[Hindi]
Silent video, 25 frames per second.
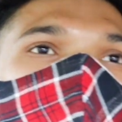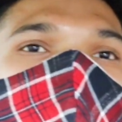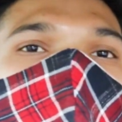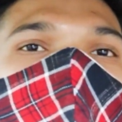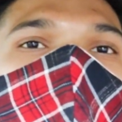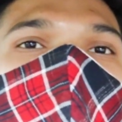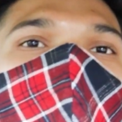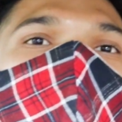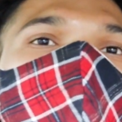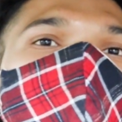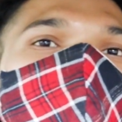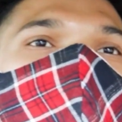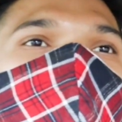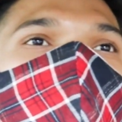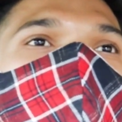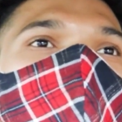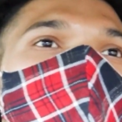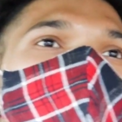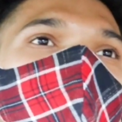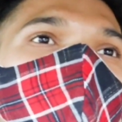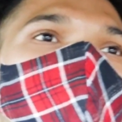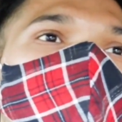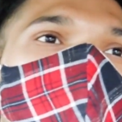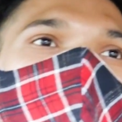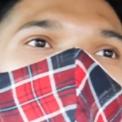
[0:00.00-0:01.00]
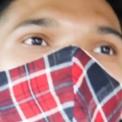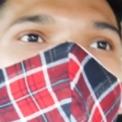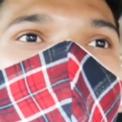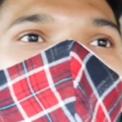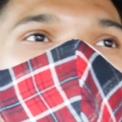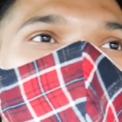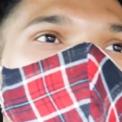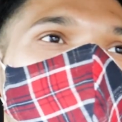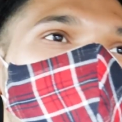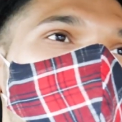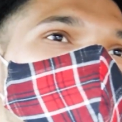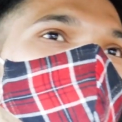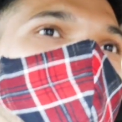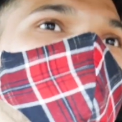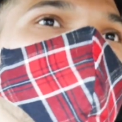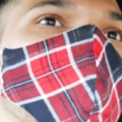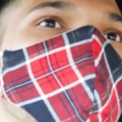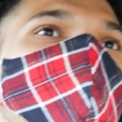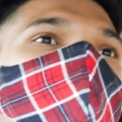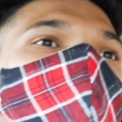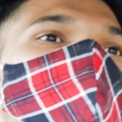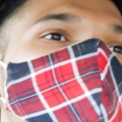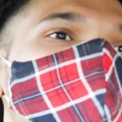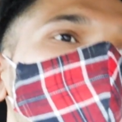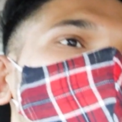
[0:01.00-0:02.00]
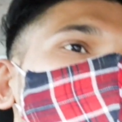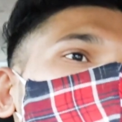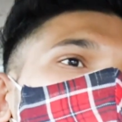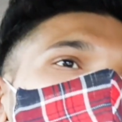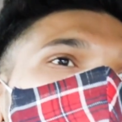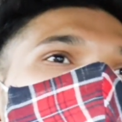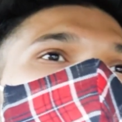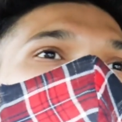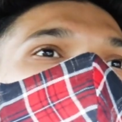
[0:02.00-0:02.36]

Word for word: क्या कर सकते काम है काम को मना नहीं कर सकते